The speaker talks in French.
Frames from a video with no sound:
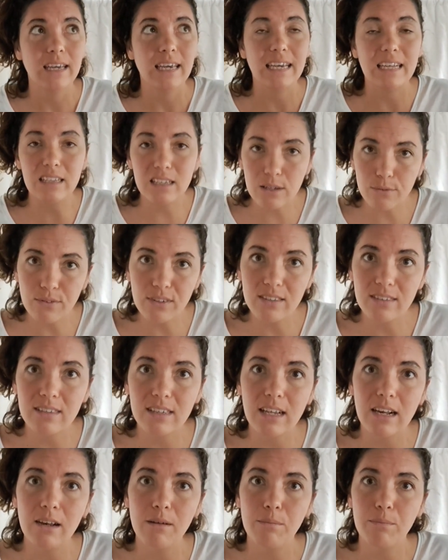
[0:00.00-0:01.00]
et
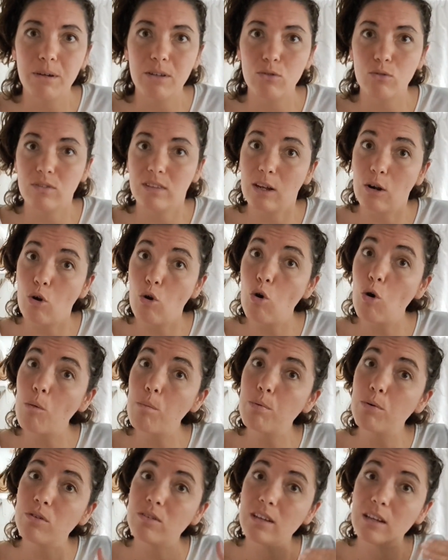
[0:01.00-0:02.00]
difficile parce que c'est
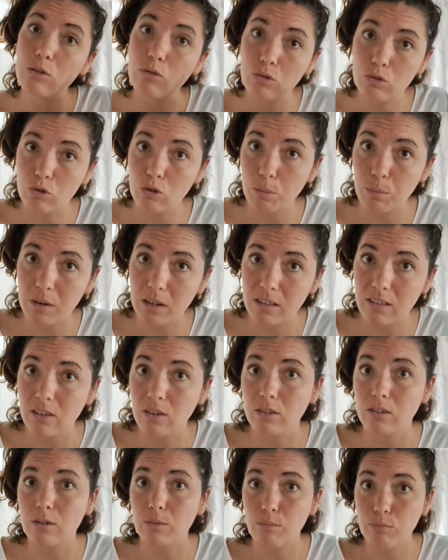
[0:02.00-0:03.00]
l'opposé de ce que
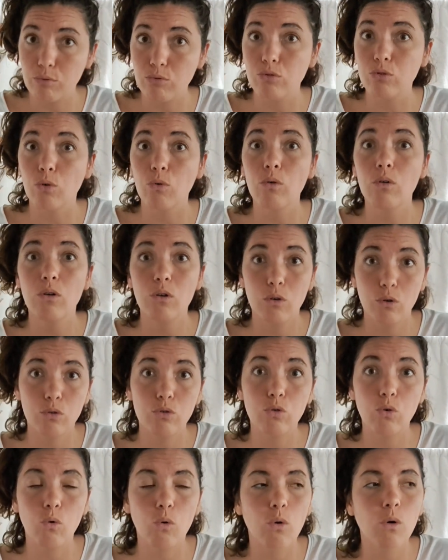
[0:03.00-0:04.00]
représente Pluton, le
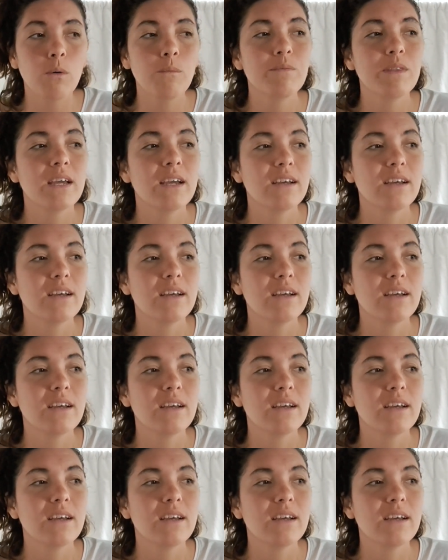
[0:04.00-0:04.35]
taureau.